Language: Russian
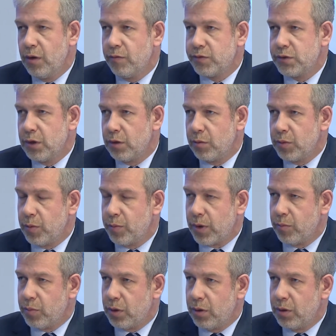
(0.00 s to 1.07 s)
В целом на,
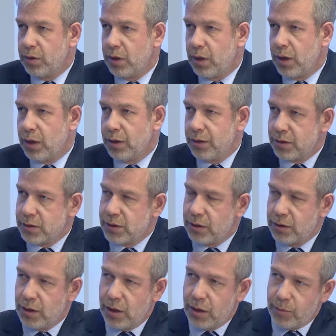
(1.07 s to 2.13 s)
на
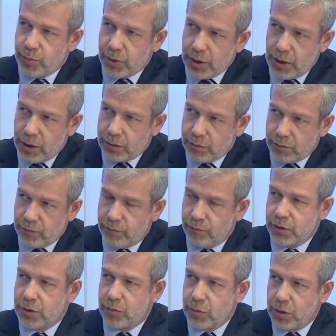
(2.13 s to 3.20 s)
национальный проект
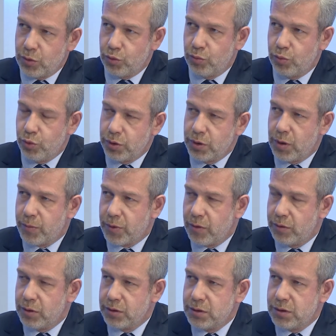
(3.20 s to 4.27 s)
в этом году будет
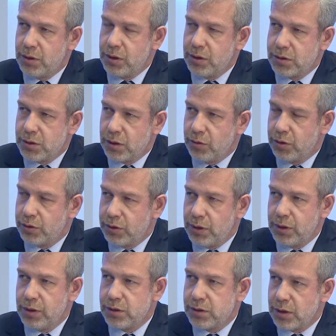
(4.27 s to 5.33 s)
направлено 3,3
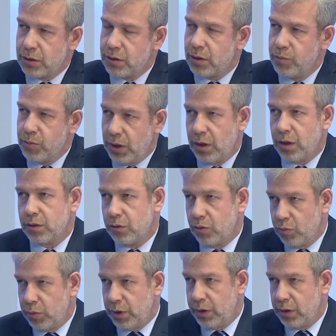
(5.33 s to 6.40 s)
угу. миллиарда
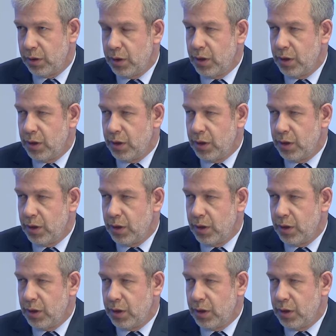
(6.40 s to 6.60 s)
рублей.